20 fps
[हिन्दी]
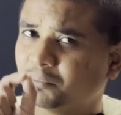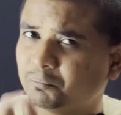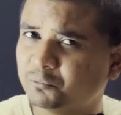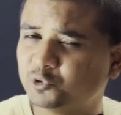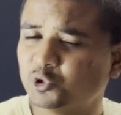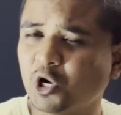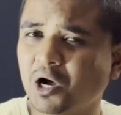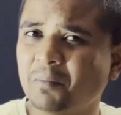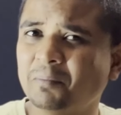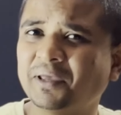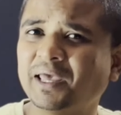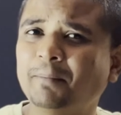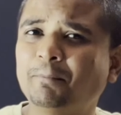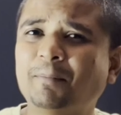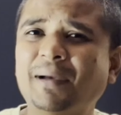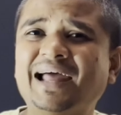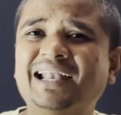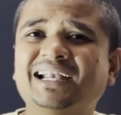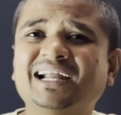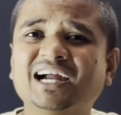जो आपके
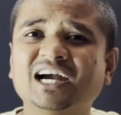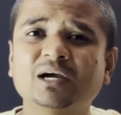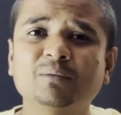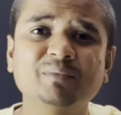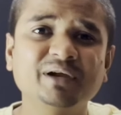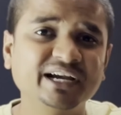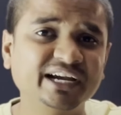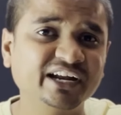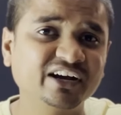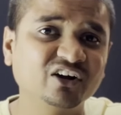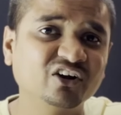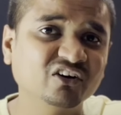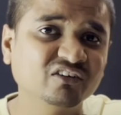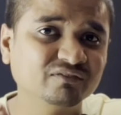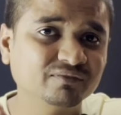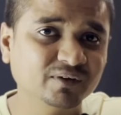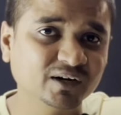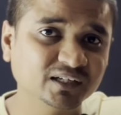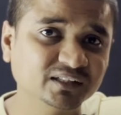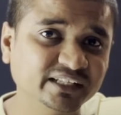पैन कार्ड में डेट ऑफ
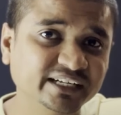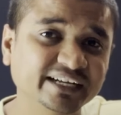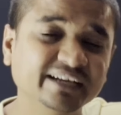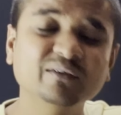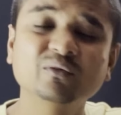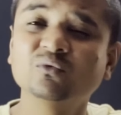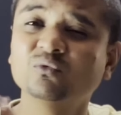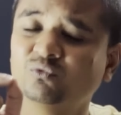बर्थ है